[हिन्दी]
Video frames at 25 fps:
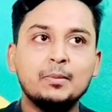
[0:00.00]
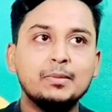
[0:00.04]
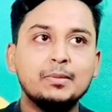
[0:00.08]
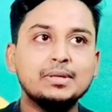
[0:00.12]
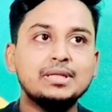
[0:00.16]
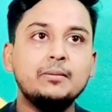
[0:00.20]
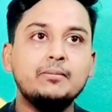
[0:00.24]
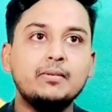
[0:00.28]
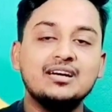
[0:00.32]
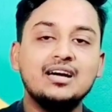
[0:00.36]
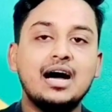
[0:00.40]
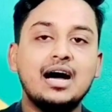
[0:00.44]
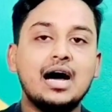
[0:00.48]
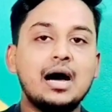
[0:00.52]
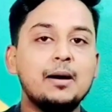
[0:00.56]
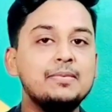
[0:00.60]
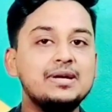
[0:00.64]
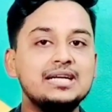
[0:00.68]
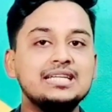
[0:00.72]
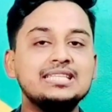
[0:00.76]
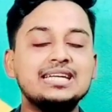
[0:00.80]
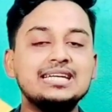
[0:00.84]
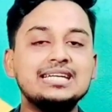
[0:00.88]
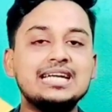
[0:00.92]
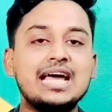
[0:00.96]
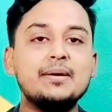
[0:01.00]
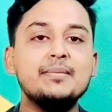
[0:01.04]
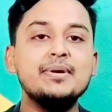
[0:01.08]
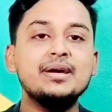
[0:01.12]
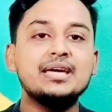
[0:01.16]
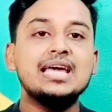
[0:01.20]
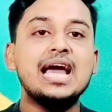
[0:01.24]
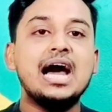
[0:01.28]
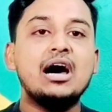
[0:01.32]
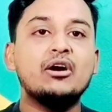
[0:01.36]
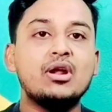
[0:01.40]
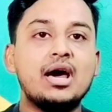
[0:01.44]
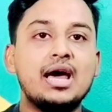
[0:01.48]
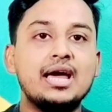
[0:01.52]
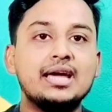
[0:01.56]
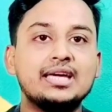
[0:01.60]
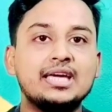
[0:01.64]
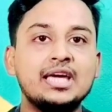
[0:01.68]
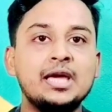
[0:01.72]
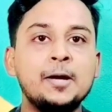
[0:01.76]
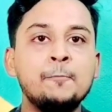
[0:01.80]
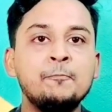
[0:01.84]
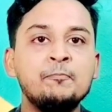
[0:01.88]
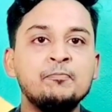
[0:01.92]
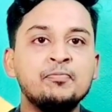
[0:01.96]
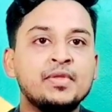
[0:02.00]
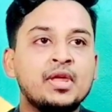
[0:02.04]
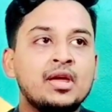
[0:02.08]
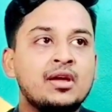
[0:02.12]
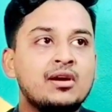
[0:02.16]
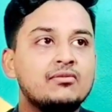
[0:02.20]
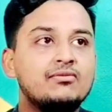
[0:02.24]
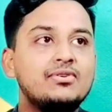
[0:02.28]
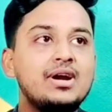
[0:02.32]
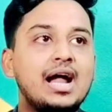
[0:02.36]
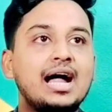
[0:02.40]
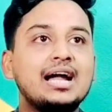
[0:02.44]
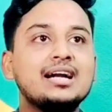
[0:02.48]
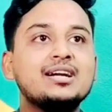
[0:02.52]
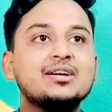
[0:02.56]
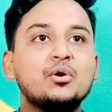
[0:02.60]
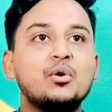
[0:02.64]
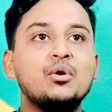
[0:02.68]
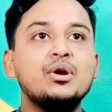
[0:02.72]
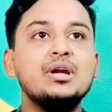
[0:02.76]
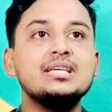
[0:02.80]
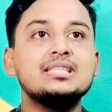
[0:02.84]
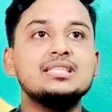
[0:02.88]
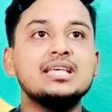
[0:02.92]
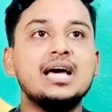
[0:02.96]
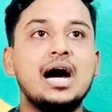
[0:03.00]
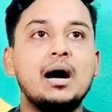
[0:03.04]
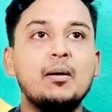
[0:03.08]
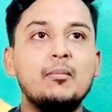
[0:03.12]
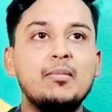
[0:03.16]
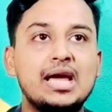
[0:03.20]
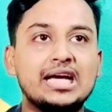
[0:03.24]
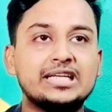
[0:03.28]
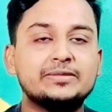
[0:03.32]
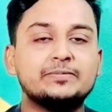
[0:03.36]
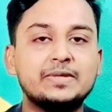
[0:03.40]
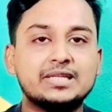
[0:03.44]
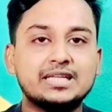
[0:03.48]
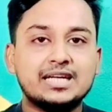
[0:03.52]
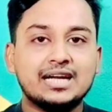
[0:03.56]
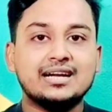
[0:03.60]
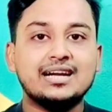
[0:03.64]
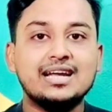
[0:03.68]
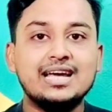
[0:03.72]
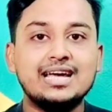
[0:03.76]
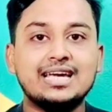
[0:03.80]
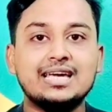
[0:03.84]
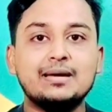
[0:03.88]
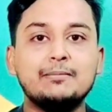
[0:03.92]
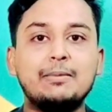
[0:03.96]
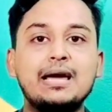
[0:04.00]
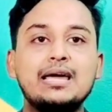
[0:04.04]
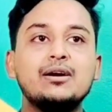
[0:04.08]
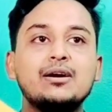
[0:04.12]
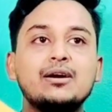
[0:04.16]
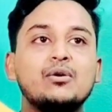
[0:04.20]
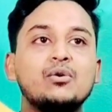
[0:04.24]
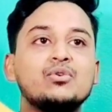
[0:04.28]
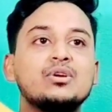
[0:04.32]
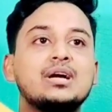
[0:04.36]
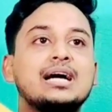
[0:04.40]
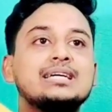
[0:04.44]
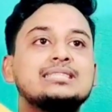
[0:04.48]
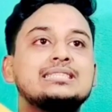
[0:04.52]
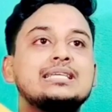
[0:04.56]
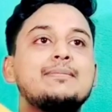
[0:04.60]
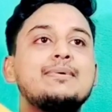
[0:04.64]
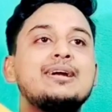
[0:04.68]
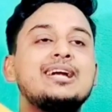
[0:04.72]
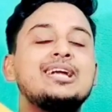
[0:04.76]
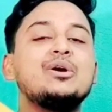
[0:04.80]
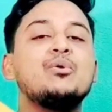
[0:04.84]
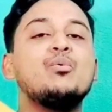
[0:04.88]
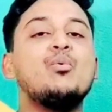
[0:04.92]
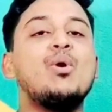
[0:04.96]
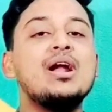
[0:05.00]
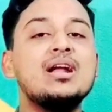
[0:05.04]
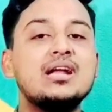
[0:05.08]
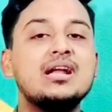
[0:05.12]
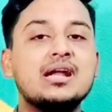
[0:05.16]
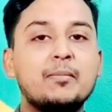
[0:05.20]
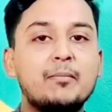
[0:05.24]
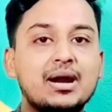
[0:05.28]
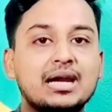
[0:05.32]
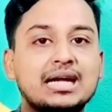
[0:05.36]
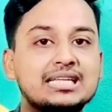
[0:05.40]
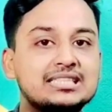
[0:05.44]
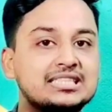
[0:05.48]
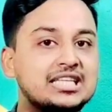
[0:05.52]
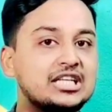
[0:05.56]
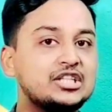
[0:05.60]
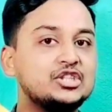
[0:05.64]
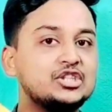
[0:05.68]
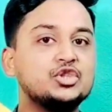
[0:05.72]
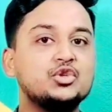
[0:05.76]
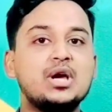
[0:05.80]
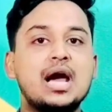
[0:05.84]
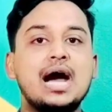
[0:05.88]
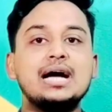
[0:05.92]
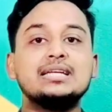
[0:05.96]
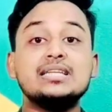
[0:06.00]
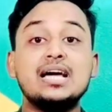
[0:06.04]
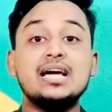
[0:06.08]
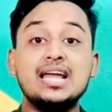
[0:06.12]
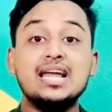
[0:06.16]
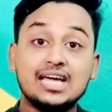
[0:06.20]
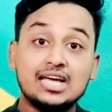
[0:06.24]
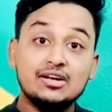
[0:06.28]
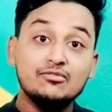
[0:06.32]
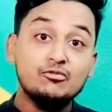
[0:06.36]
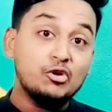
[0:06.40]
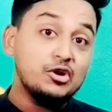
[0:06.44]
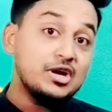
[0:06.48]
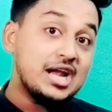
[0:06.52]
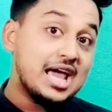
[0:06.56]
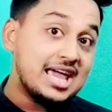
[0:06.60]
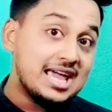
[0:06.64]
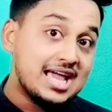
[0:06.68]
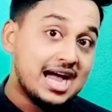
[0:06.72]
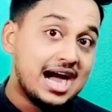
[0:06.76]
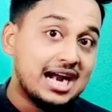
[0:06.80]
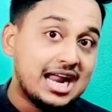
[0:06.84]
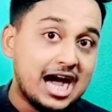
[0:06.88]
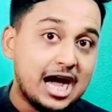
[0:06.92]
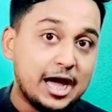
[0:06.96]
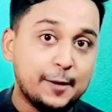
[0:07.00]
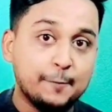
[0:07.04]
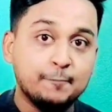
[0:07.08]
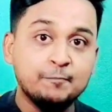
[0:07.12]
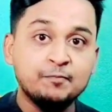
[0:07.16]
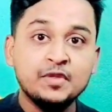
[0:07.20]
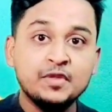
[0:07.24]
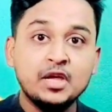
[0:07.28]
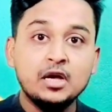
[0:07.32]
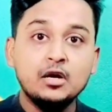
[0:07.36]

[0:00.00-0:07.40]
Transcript: मतलब अभी रिसेंट टाइम में क्या हो रहा है कि विराट कोहली से हम एक्सपेक्ट कर रहे हैं कि भाई उनका 71 नंबर का सेंचुरी आ जाए लेकिन वो नहीं आ रहा है